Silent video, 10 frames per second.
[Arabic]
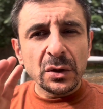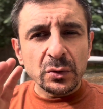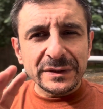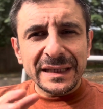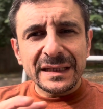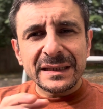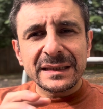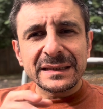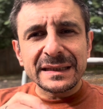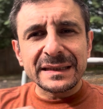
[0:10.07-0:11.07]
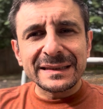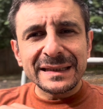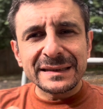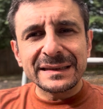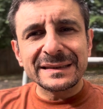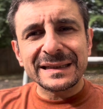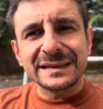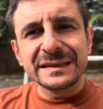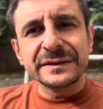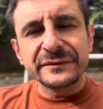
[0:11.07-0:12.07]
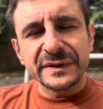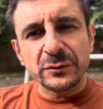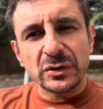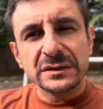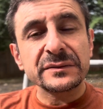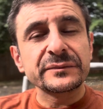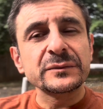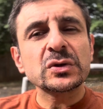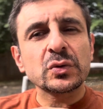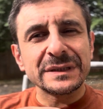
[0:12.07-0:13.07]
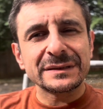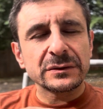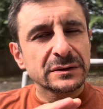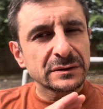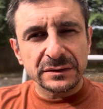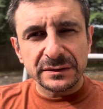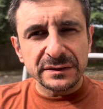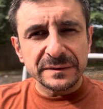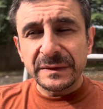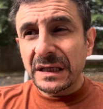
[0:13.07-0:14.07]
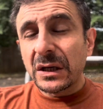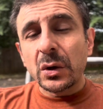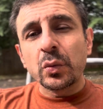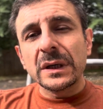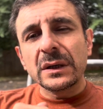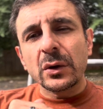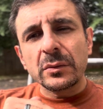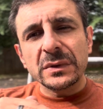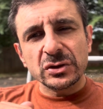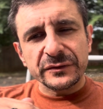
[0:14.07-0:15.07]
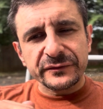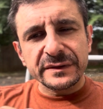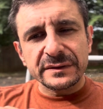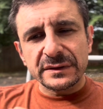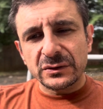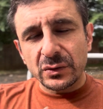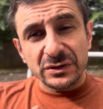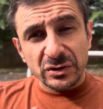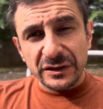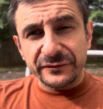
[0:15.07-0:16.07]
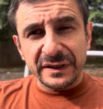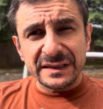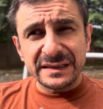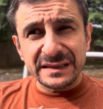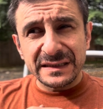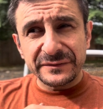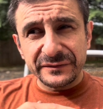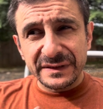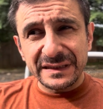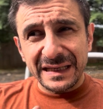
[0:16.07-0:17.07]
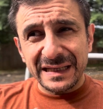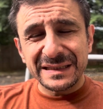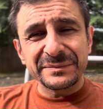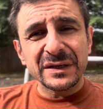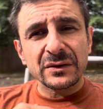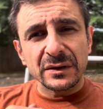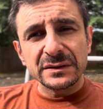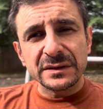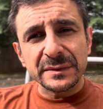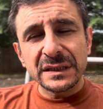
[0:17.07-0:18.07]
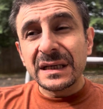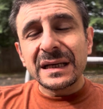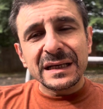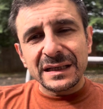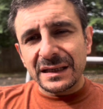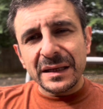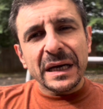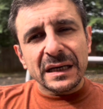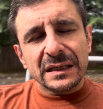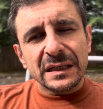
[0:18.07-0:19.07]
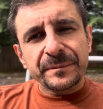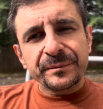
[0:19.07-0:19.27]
وده لأن احنا داخلين في منعطف مش كويس اقتصاديا وهم شايفين الدول شايفة إن في أزمة قادمة لا محالة